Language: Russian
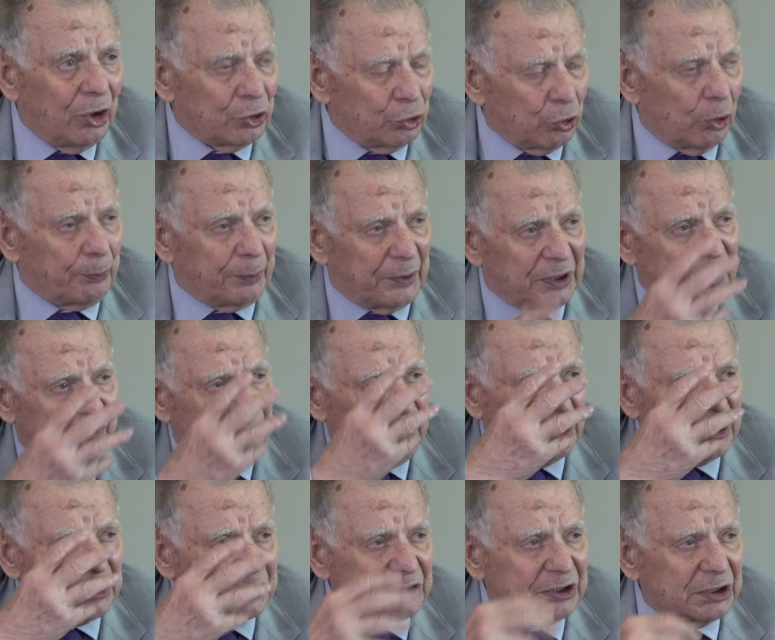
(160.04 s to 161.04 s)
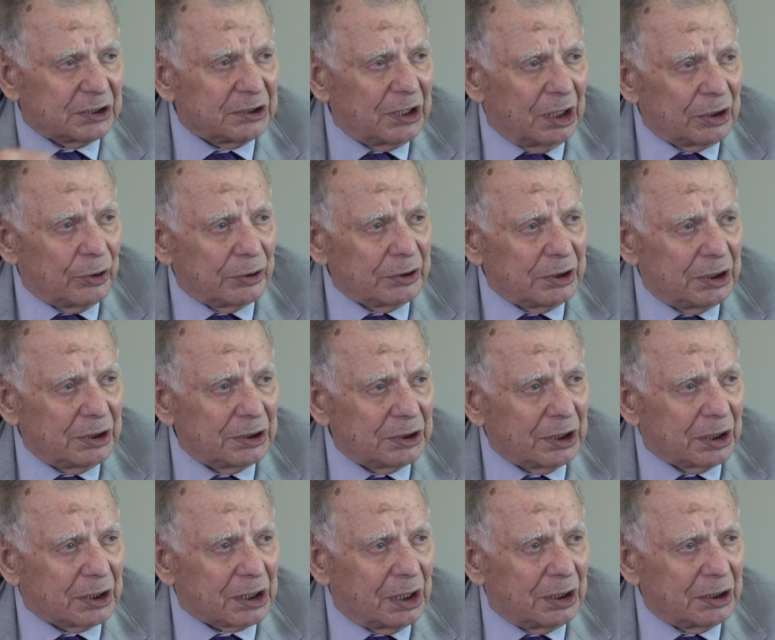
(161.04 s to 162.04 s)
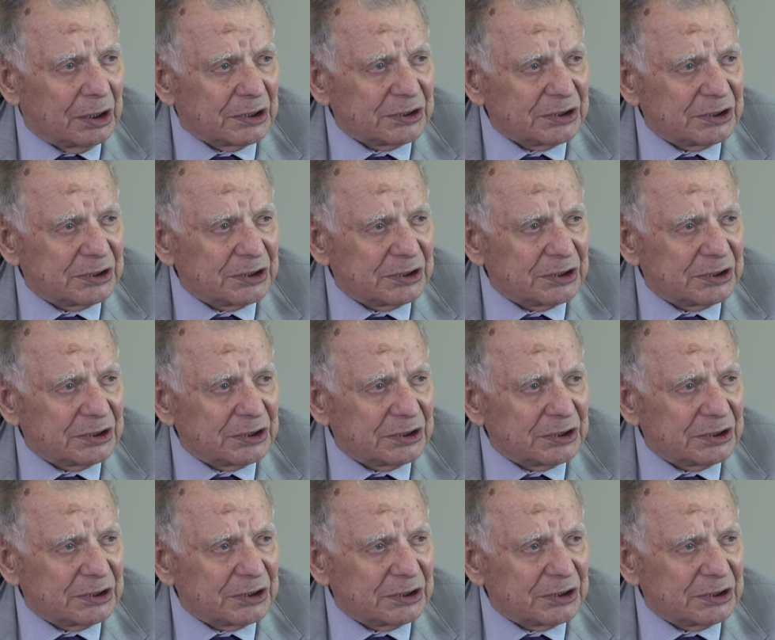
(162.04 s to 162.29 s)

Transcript: Но появилась технология интегральных